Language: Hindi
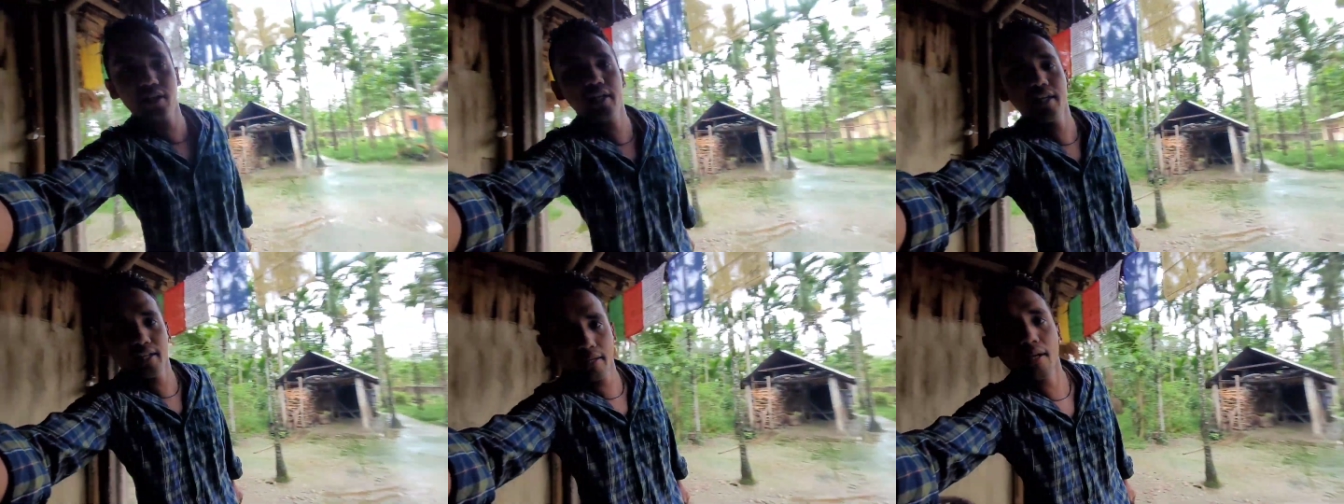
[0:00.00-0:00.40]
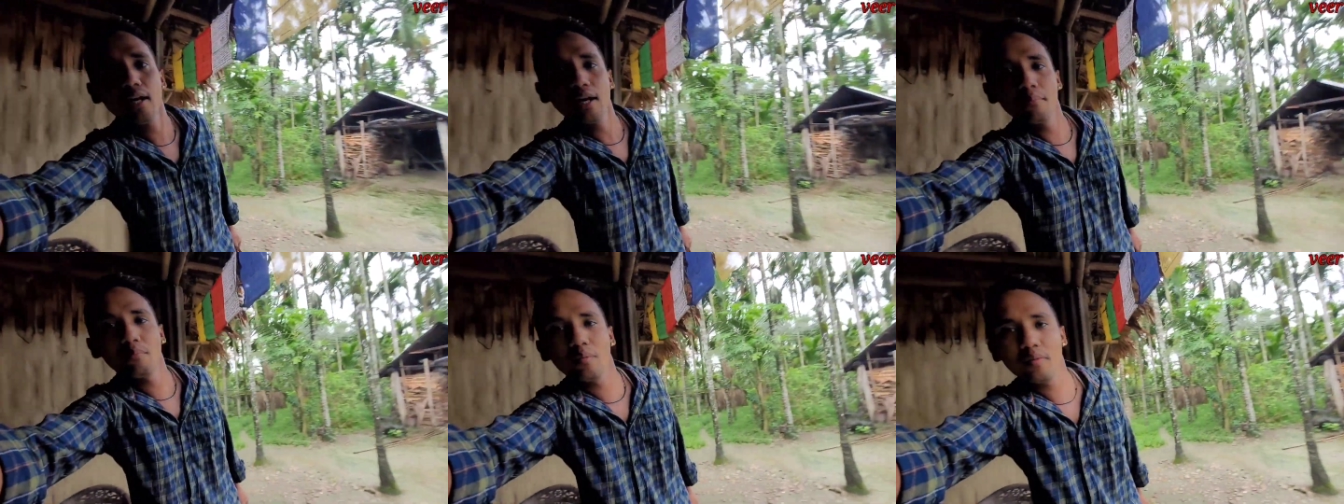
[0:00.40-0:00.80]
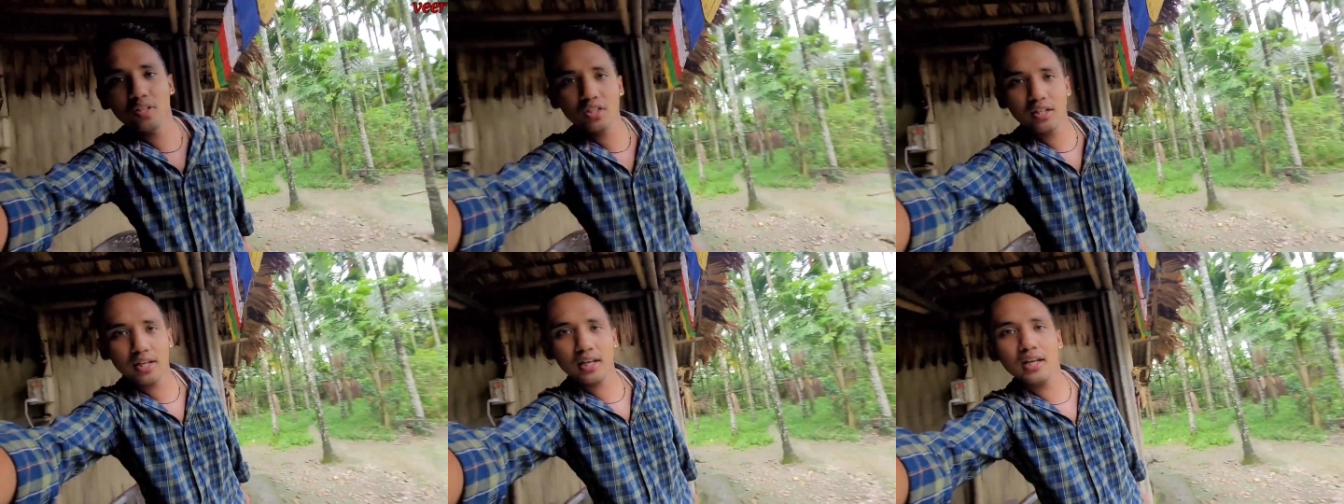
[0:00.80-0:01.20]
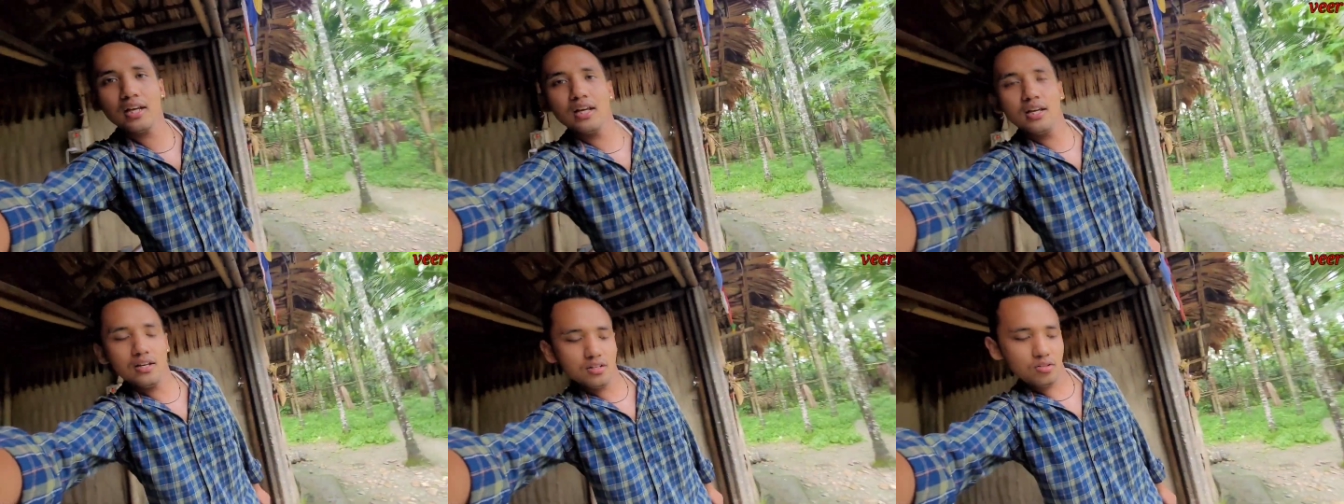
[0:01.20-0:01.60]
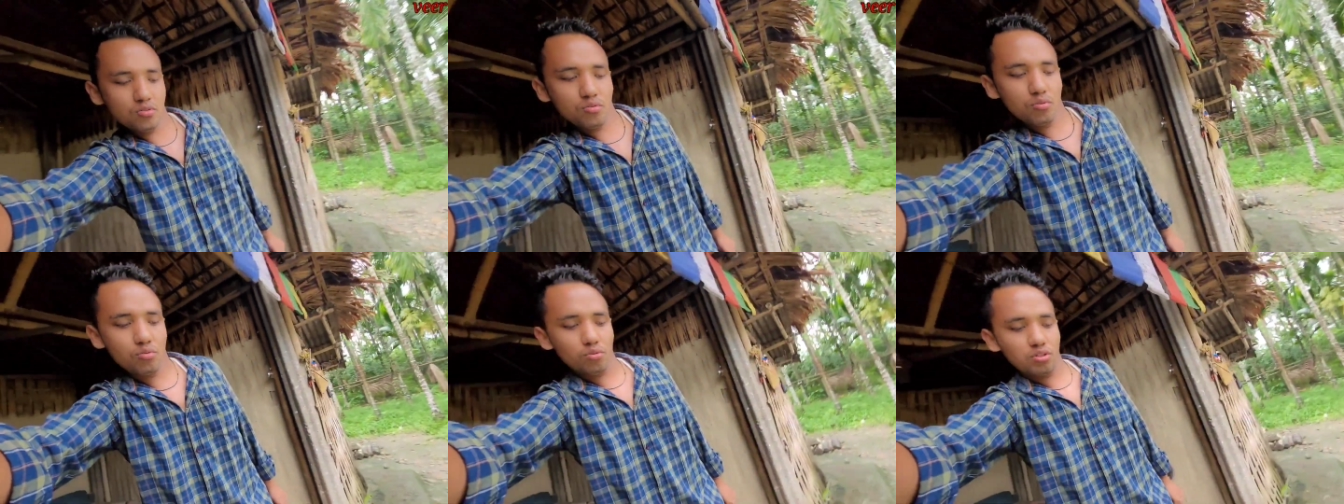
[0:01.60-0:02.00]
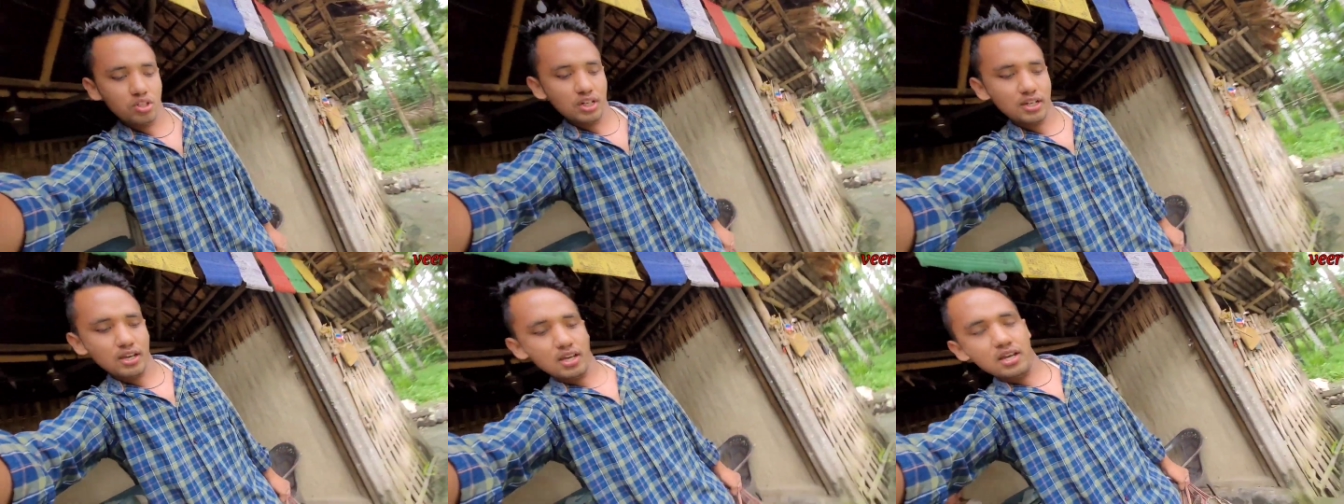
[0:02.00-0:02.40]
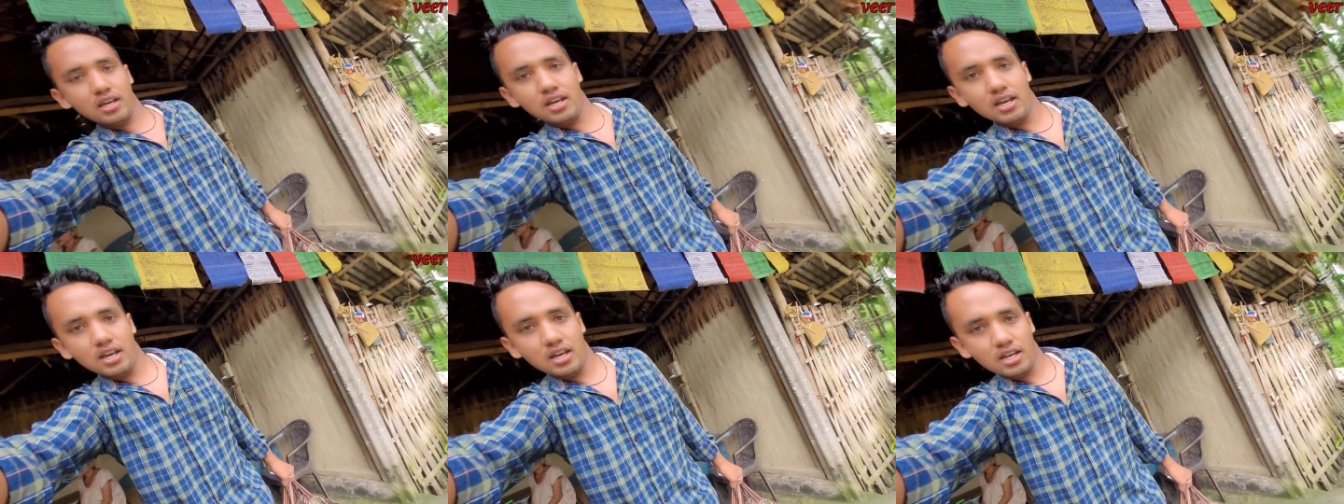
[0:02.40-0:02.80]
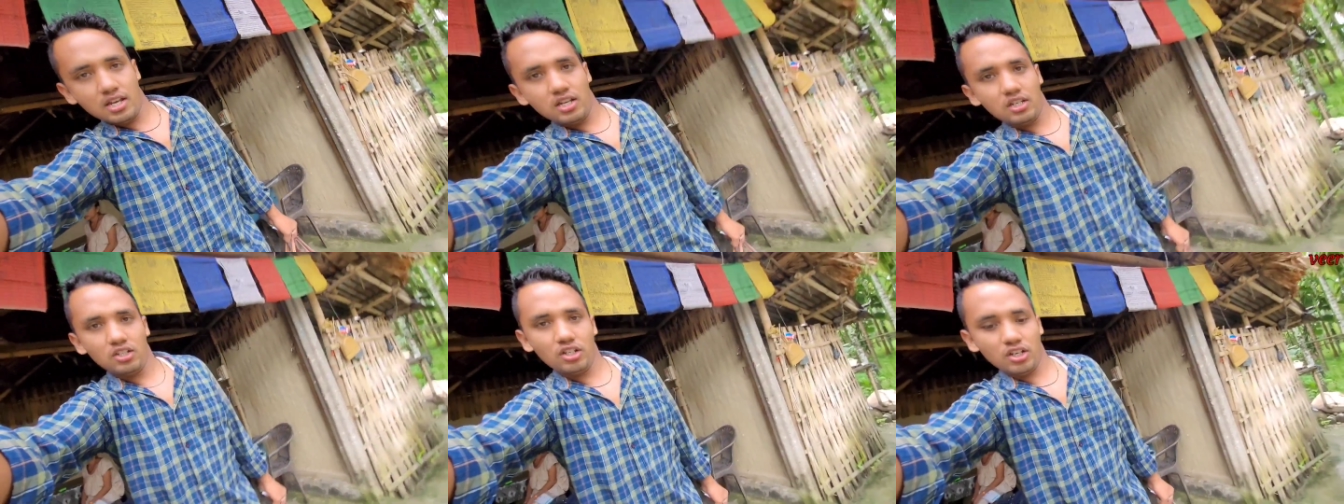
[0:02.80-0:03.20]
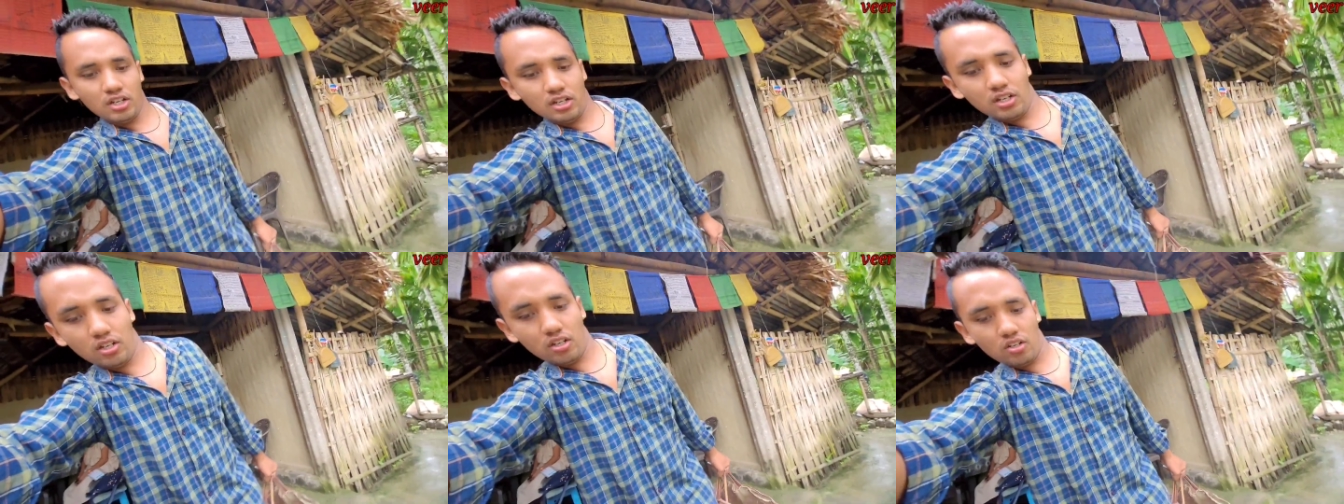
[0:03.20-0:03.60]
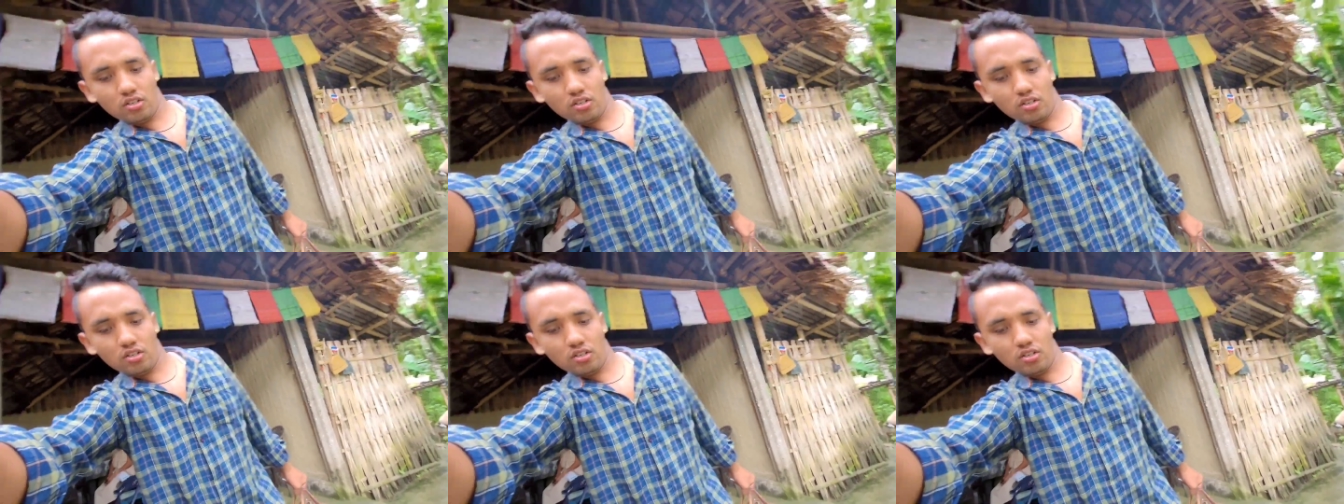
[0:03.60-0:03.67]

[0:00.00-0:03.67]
रहे हैं मम्मी जी ने तो चलिए ये